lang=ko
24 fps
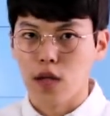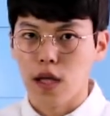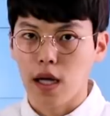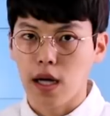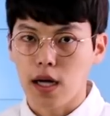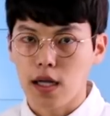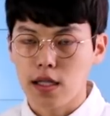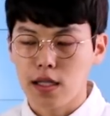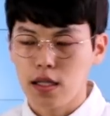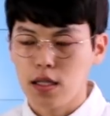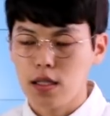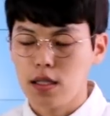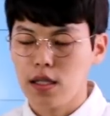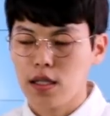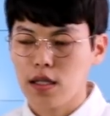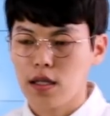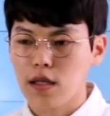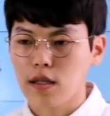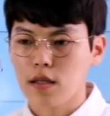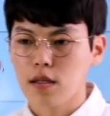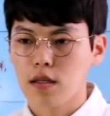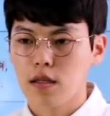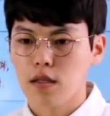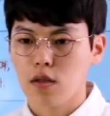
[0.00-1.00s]
네 가지
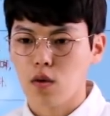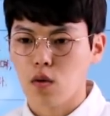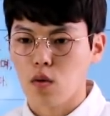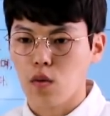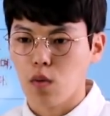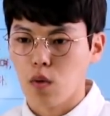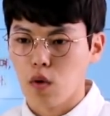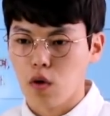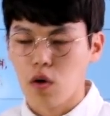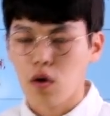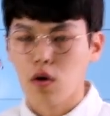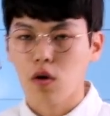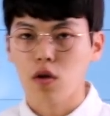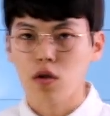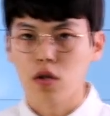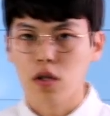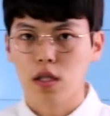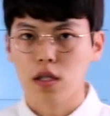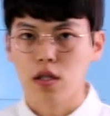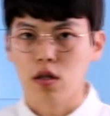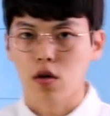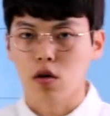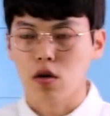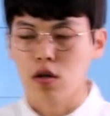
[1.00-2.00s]
인재상을 쓰시오. 뭐 이런
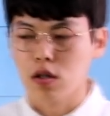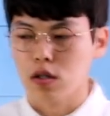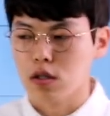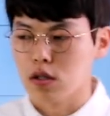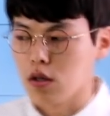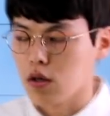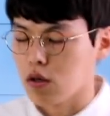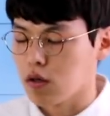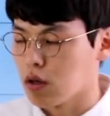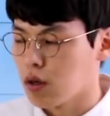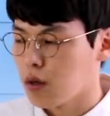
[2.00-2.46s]
것들이 적혀 있어요.